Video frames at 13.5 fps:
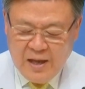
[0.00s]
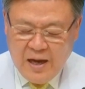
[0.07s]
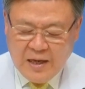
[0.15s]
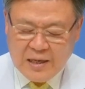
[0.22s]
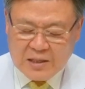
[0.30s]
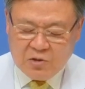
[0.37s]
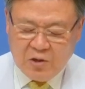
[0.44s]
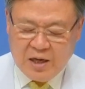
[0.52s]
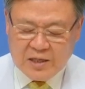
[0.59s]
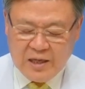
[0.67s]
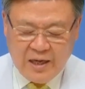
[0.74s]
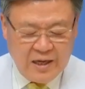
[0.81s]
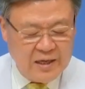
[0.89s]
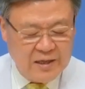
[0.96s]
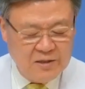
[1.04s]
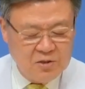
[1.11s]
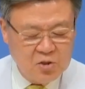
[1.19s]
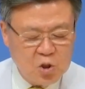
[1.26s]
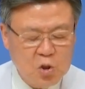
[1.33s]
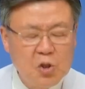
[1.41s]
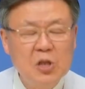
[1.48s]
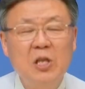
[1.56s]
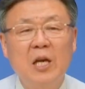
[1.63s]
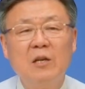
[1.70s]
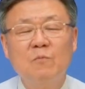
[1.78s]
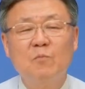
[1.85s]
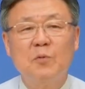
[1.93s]
하나 더하기 하나는 둘이
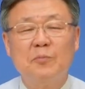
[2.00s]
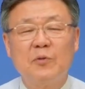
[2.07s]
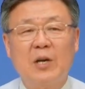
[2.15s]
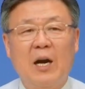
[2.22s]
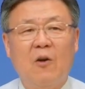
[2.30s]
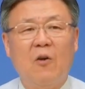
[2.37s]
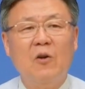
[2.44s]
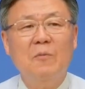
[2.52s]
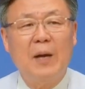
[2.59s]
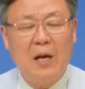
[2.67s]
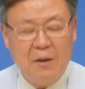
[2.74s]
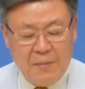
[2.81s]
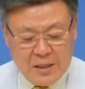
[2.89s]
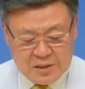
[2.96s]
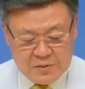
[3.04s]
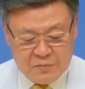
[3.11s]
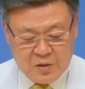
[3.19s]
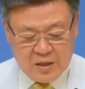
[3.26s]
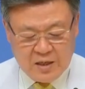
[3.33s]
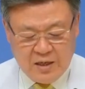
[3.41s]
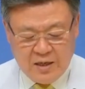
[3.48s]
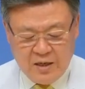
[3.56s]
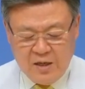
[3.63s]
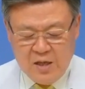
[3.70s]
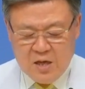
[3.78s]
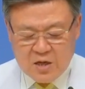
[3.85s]
되는 부부가 얼마나 많습니까?